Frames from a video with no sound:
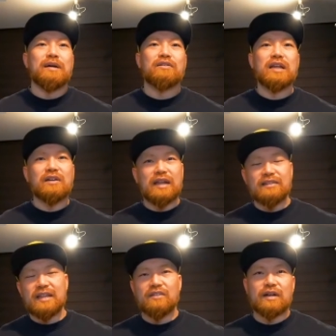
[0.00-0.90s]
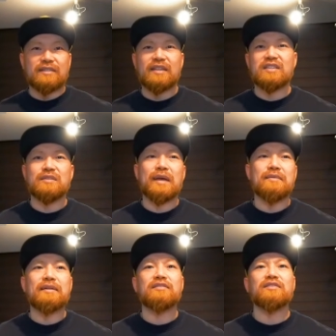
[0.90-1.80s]
まあ、グラグラしたりとかしてしま
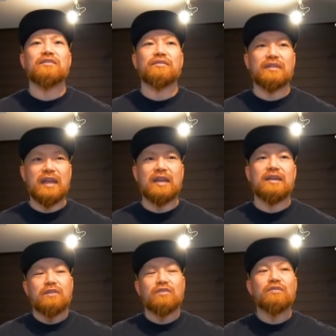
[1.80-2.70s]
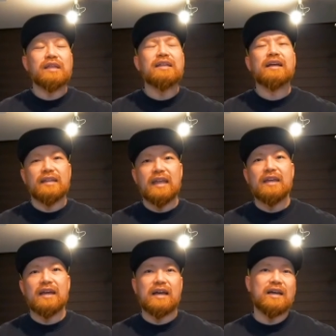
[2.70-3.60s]
いますので、その点だけ
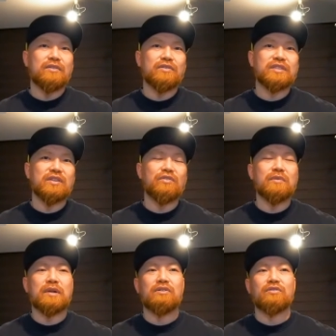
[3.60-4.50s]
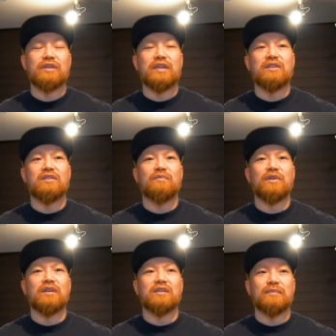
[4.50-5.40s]
ね、あの、知っておいてもらうといいと
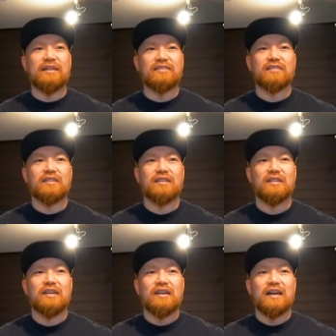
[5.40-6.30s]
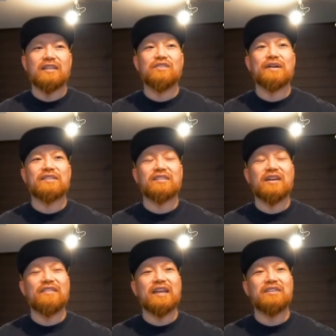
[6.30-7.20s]
思います。あとは使
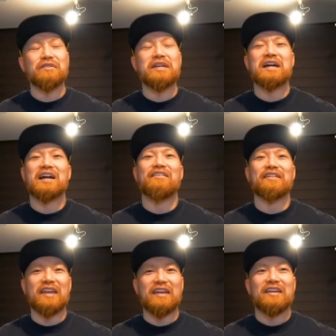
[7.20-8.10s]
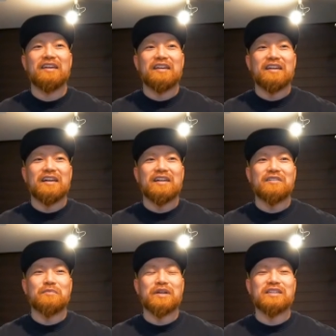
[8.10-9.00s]
わない時なんかはね、あ
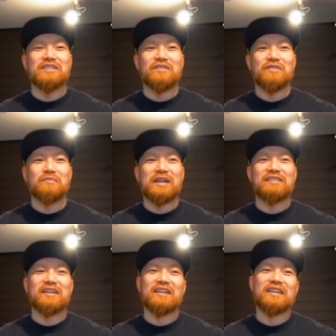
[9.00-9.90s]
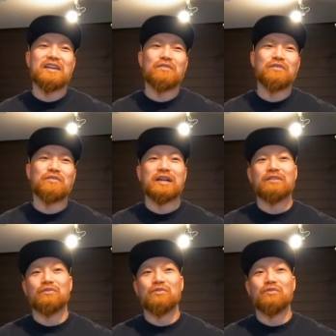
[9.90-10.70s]
の昔のぶら下がり健康器を買ったお